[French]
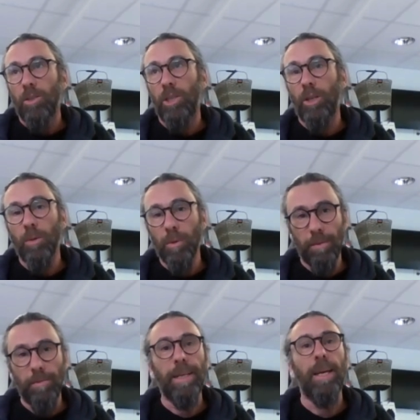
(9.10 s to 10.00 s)
J'ai
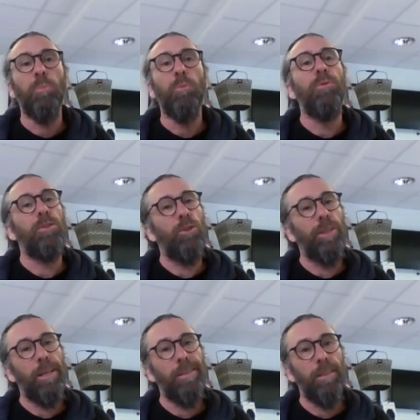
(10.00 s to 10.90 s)
commencé ma carrière
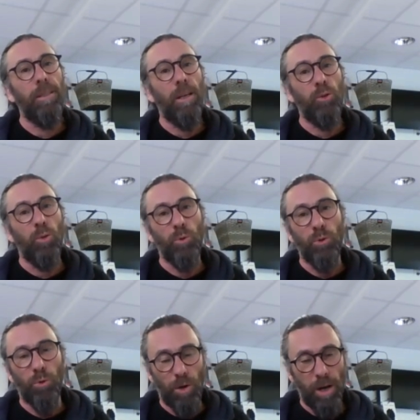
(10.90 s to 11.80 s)
professionnelle ici à
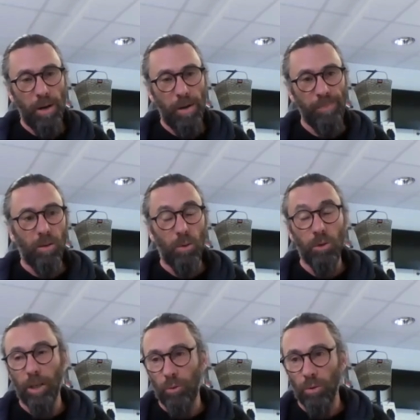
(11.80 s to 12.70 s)
Chaumont-sur-Loire, euh, au
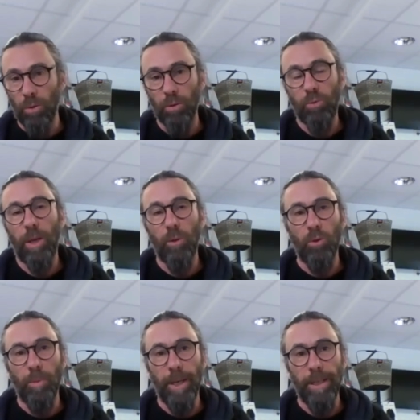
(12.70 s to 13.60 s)
château, en tout cas au
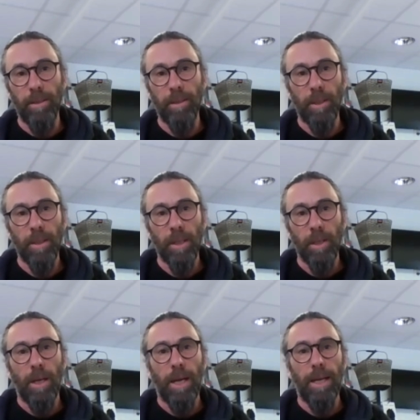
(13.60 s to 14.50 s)
domaine,
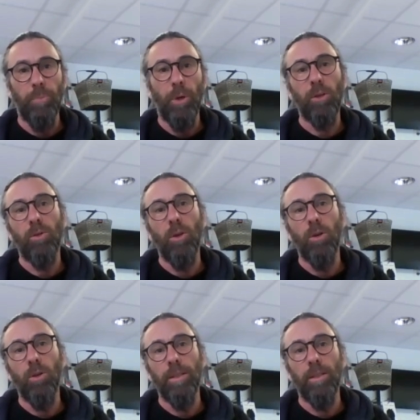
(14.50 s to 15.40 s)
à l'époque
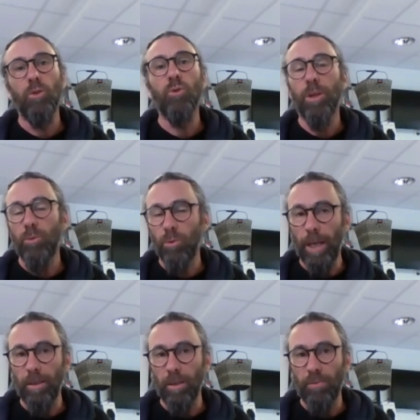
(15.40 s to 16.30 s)
dans les séjours
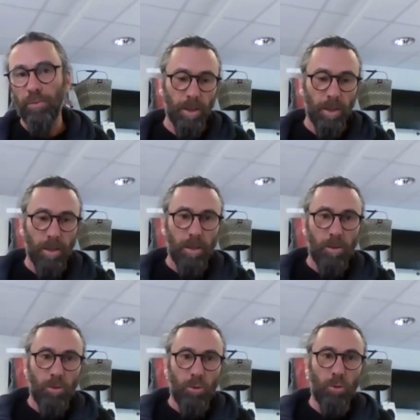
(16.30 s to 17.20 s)
éducatifs.
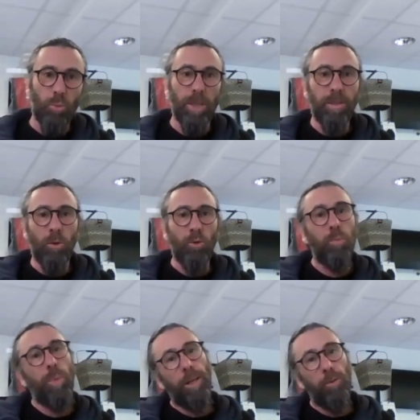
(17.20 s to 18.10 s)
Je suis passé
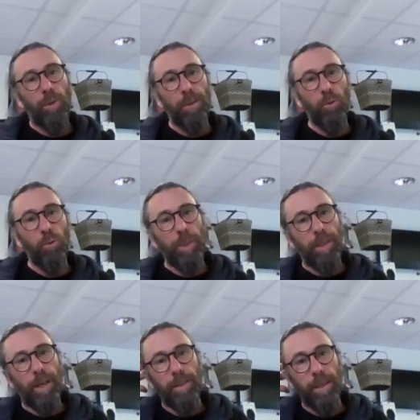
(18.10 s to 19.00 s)
ensuite par l'éducation
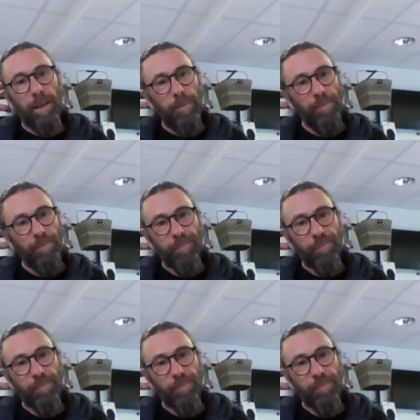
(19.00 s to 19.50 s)
spécialisée